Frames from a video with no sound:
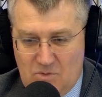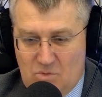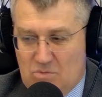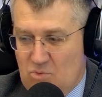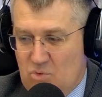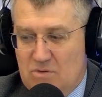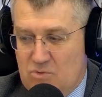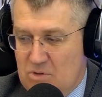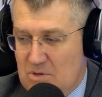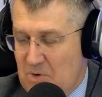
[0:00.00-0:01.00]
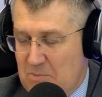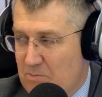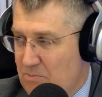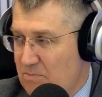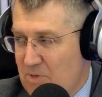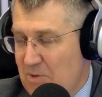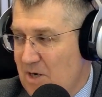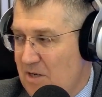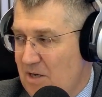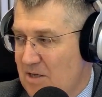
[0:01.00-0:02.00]
Ну, ну это все, это
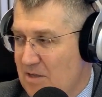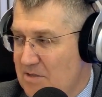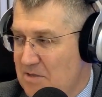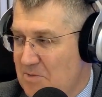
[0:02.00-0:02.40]
пропали деньги на самом